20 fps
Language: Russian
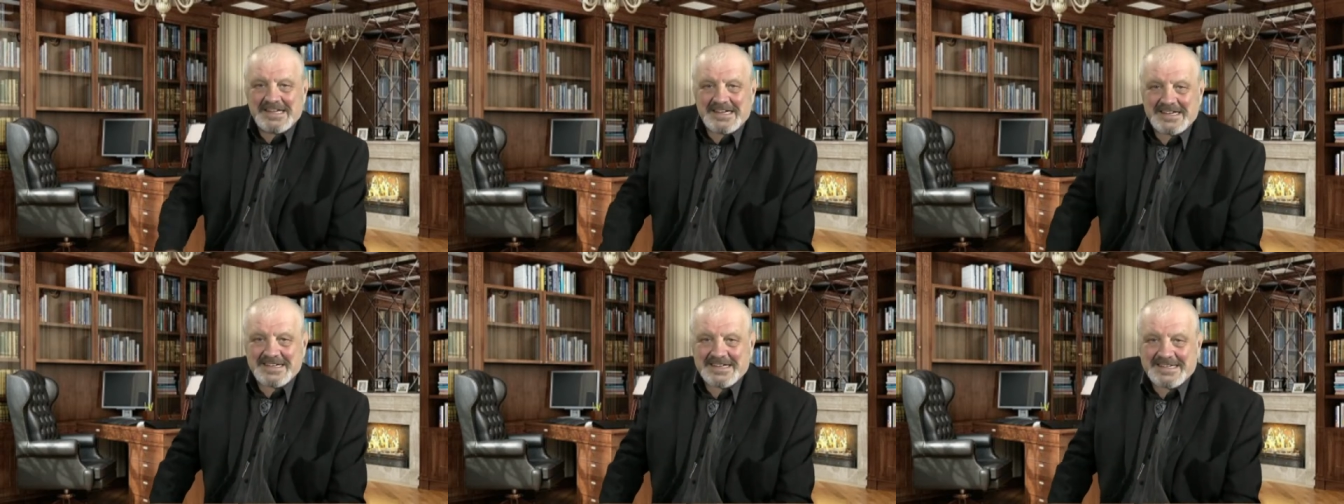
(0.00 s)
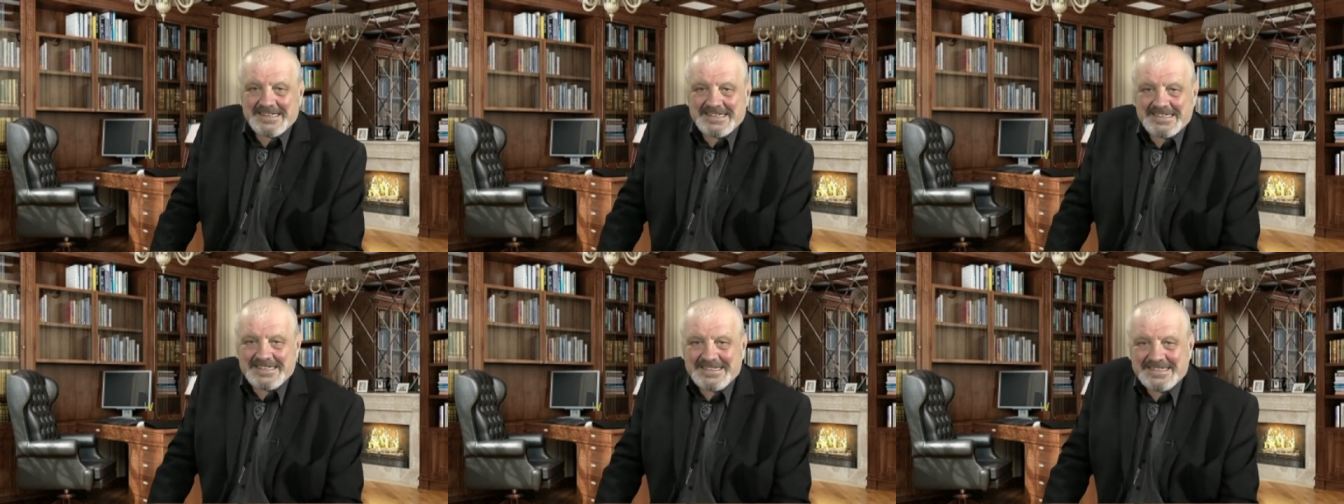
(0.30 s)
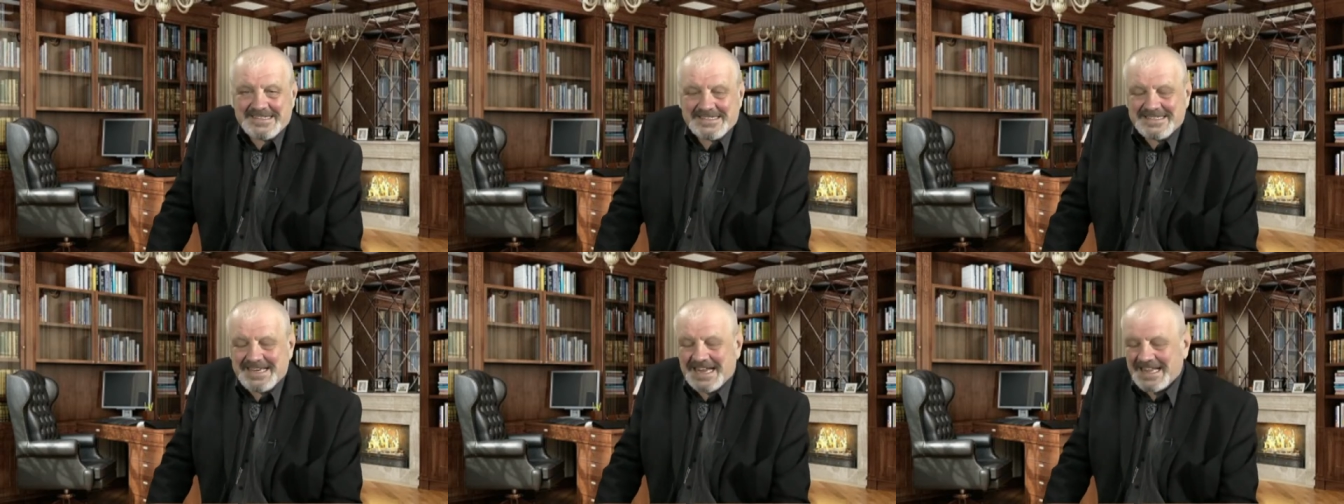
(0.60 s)

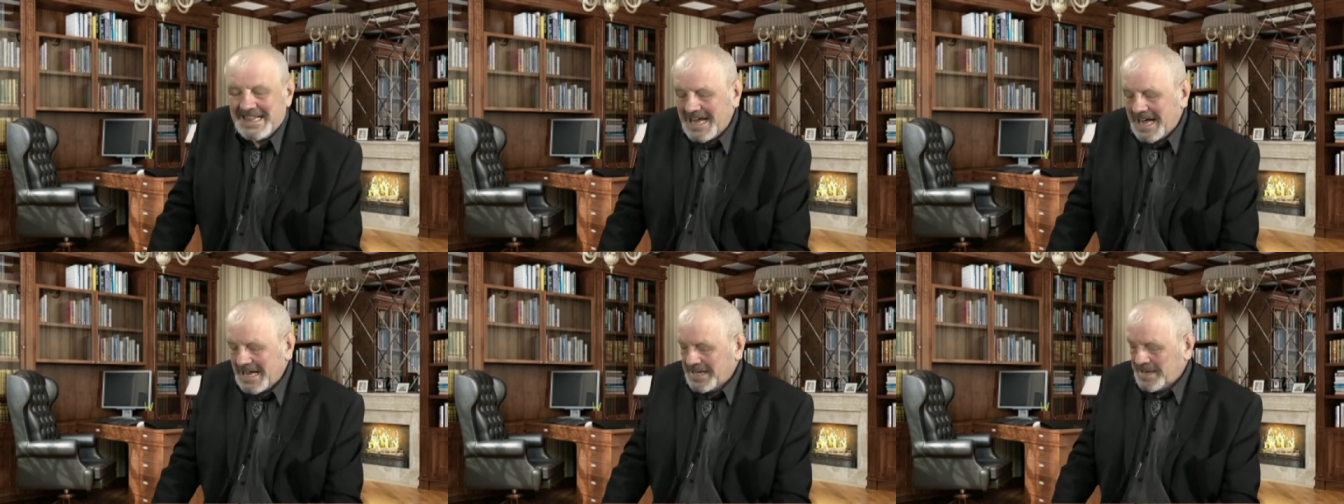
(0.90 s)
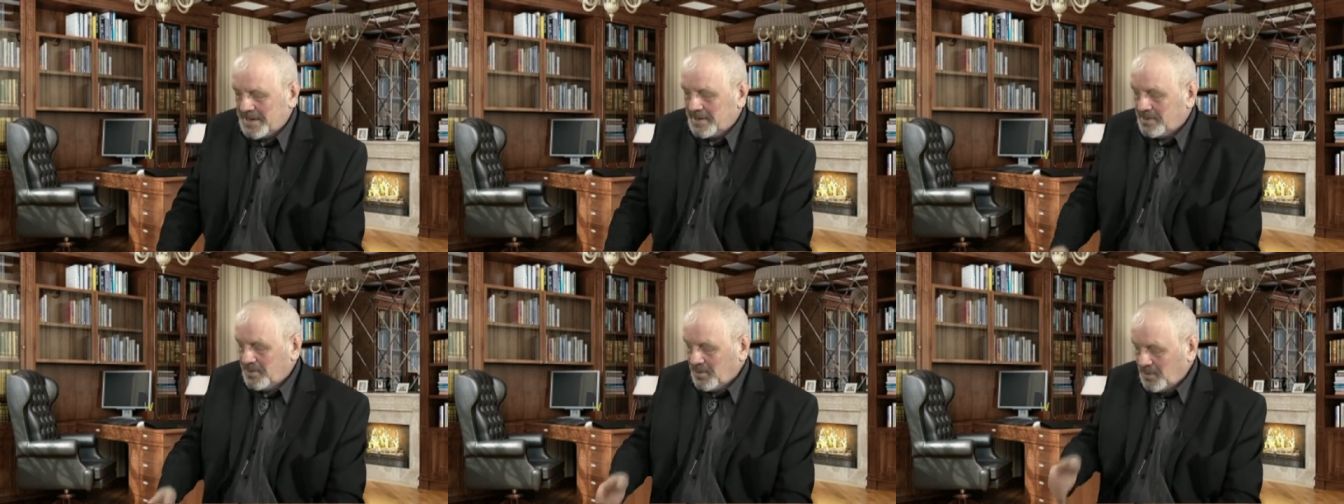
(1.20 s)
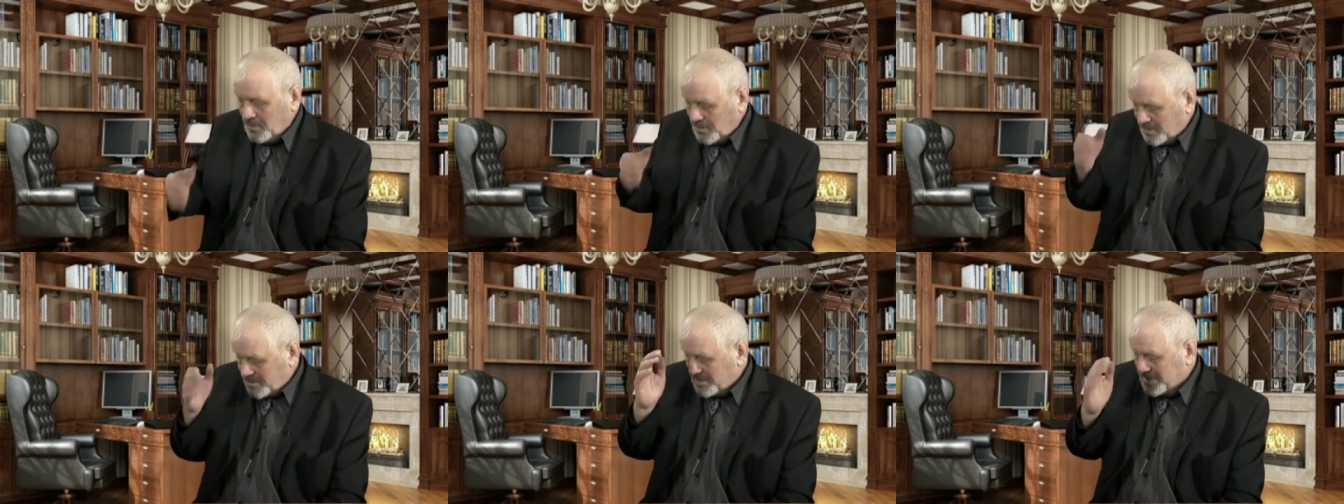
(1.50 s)
э, задание,
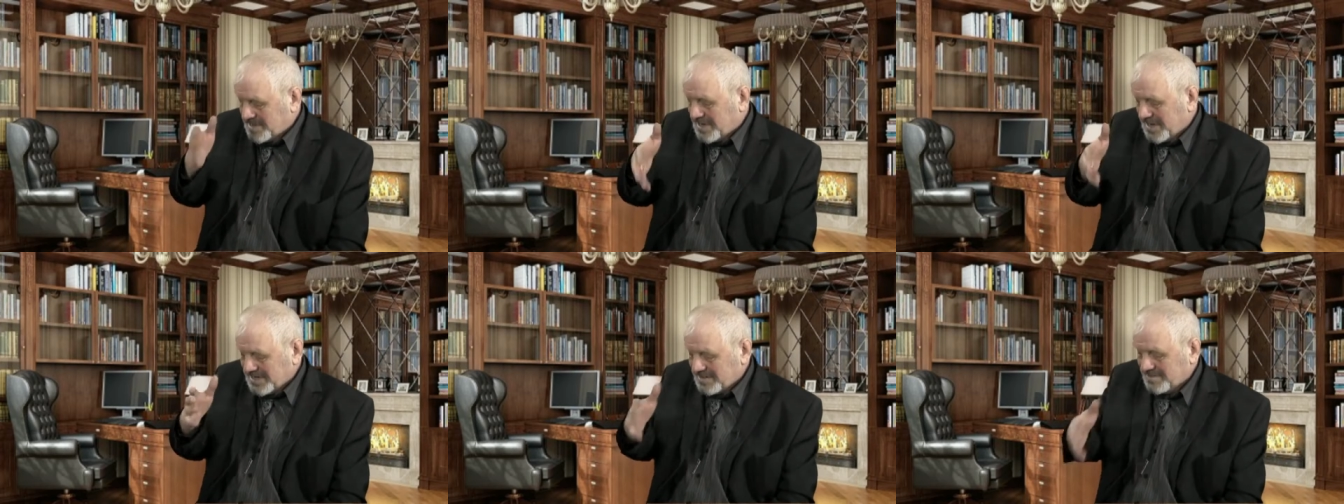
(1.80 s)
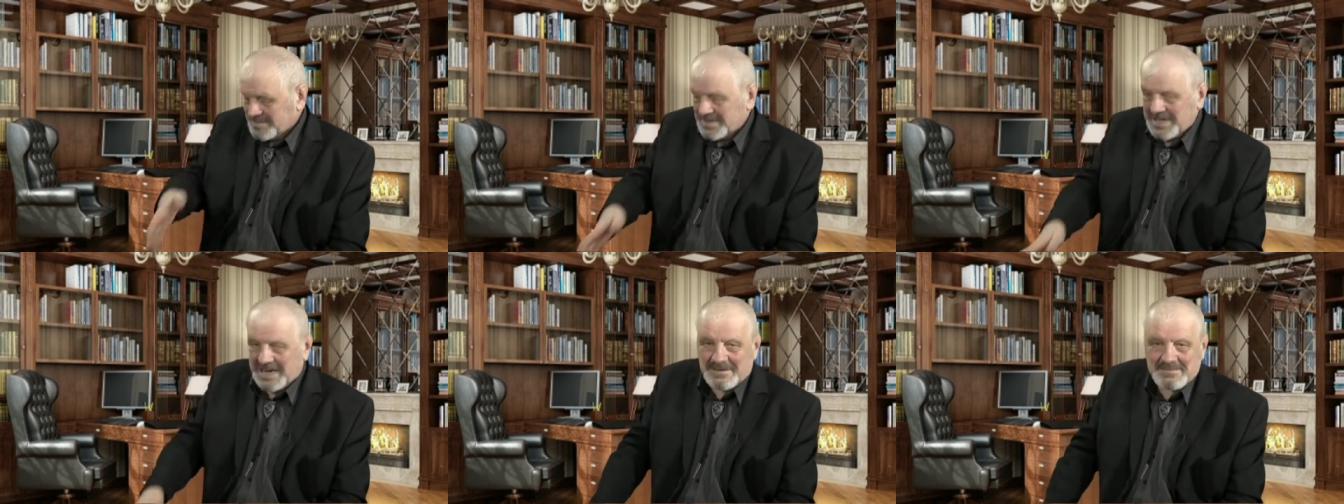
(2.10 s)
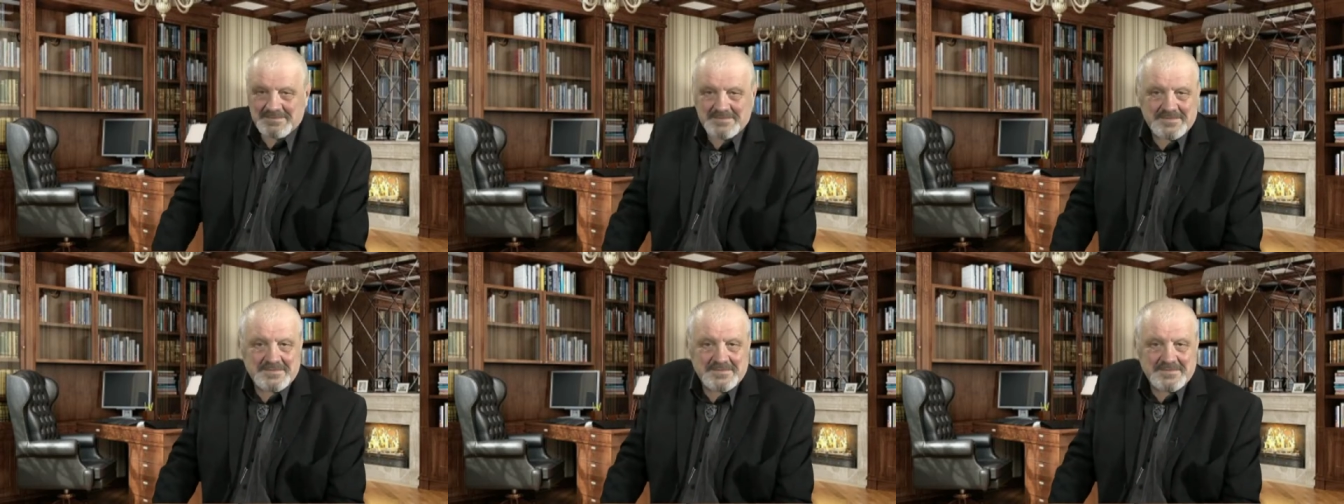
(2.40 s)
ну, вот скажем там,